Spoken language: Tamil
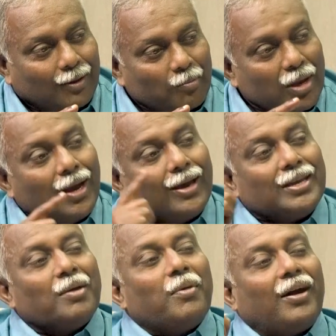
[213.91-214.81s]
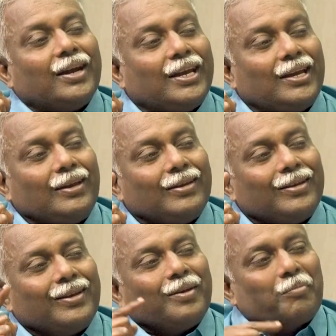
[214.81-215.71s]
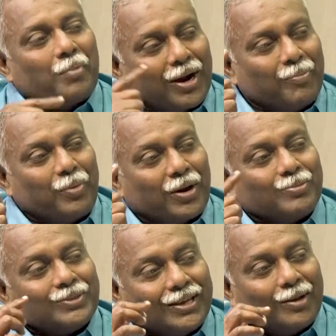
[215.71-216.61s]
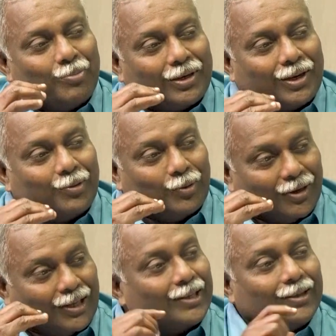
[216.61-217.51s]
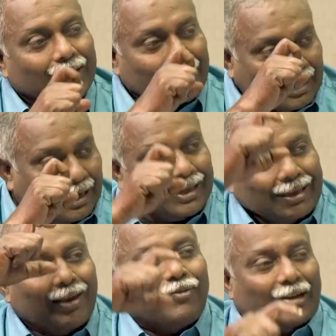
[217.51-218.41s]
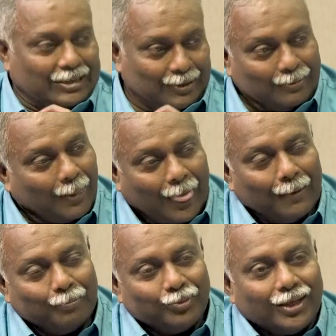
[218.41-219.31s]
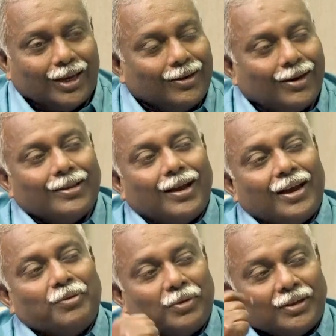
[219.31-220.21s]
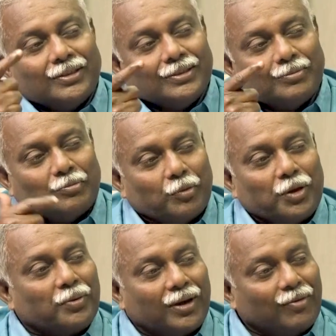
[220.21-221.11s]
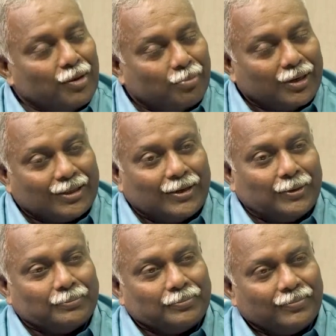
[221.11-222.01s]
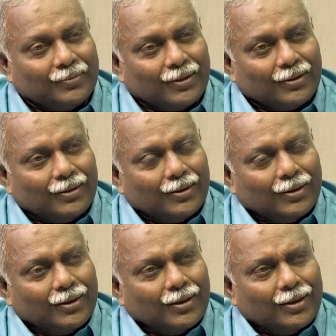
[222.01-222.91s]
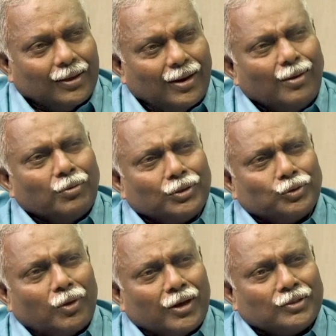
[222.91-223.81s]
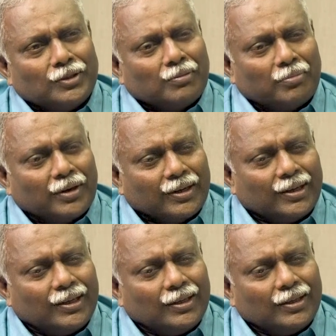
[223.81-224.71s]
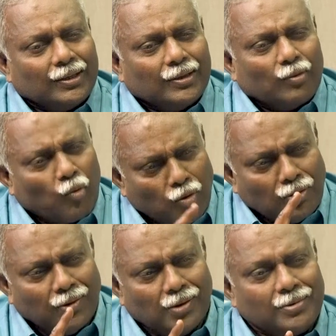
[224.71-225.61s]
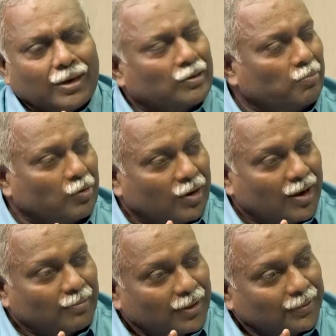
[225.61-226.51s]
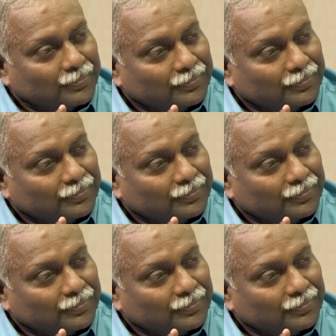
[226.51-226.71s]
மிக அதிகமாக மனப்பாடம் செய்யப்பட்ட ஒரு இலக்கிய வாக்கியம் என்று அந்த ஆய்வு முடிவுகள் வெளிப்படுத்தின என்ன ஒரு சுவாரஸ்யம் பாருங்க ஒருவரும் கெட்டு போகாமல்